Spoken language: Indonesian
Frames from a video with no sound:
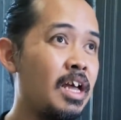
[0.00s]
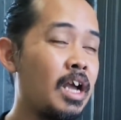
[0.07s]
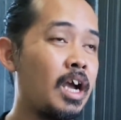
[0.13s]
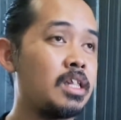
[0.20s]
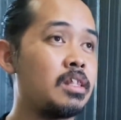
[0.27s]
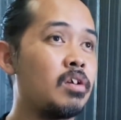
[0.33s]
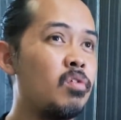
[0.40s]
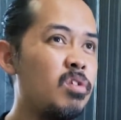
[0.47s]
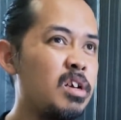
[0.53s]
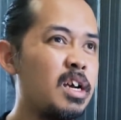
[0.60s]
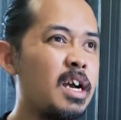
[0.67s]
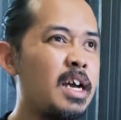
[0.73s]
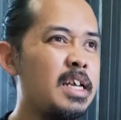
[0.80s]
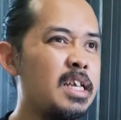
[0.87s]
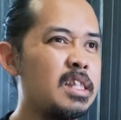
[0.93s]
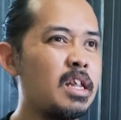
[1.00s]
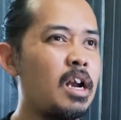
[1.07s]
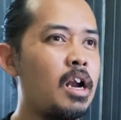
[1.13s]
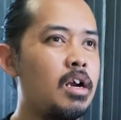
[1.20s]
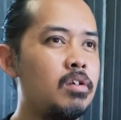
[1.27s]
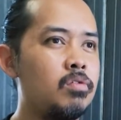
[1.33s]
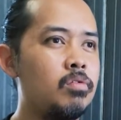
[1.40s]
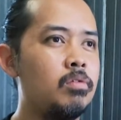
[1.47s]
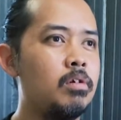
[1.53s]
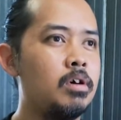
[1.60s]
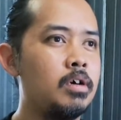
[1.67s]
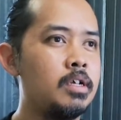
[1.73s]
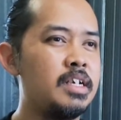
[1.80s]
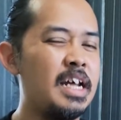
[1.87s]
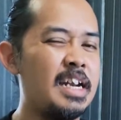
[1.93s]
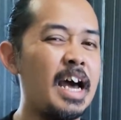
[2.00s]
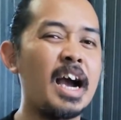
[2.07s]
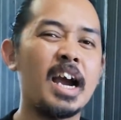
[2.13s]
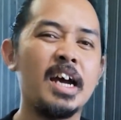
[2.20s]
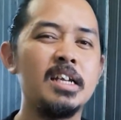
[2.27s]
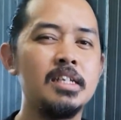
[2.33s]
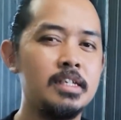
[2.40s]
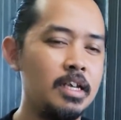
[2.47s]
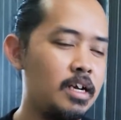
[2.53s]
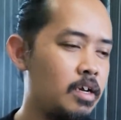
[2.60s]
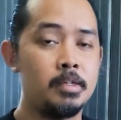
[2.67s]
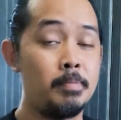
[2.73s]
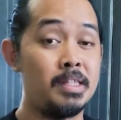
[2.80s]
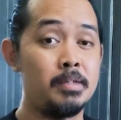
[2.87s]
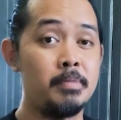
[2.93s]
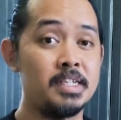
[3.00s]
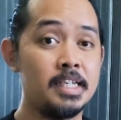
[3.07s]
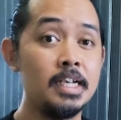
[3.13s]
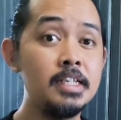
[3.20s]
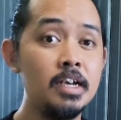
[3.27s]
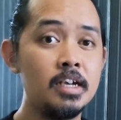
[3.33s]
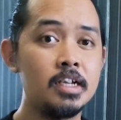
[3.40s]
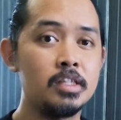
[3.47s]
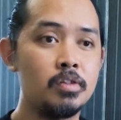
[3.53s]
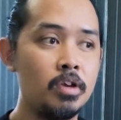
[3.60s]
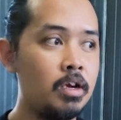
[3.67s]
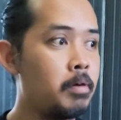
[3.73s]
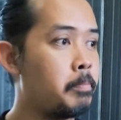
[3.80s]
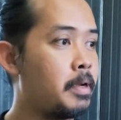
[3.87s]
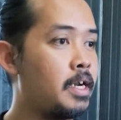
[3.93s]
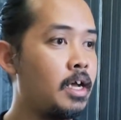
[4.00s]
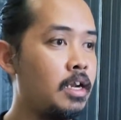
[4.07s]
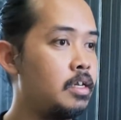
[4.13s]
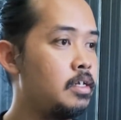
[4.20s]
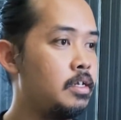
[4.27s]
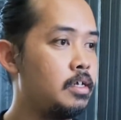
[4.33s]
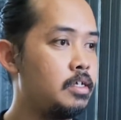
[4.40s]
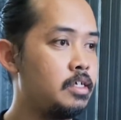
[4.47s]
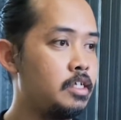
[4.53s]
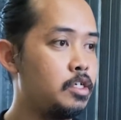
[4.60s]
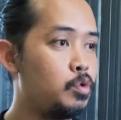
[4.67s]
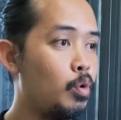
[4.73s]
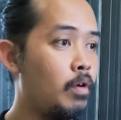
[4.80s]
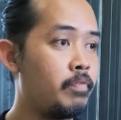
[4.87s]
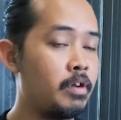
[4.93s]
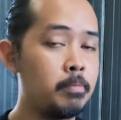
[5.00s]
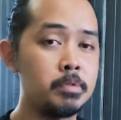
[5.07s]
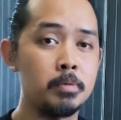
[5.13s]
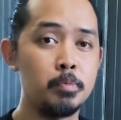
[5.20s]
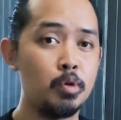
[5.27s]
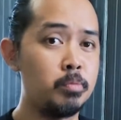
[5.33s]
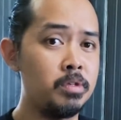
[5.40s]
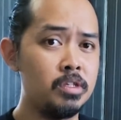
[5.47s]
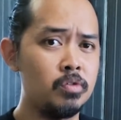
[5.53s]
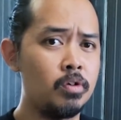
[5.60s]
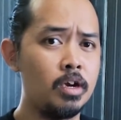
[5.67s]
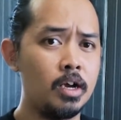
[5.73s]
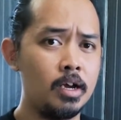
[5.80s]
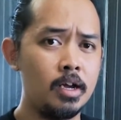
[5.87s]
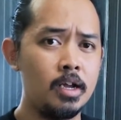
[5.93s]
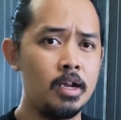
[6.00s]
kata gue kayak terlalu dadakan sih ya tiba-tiba saja gitu ya padahal di dua film sebelumnya juga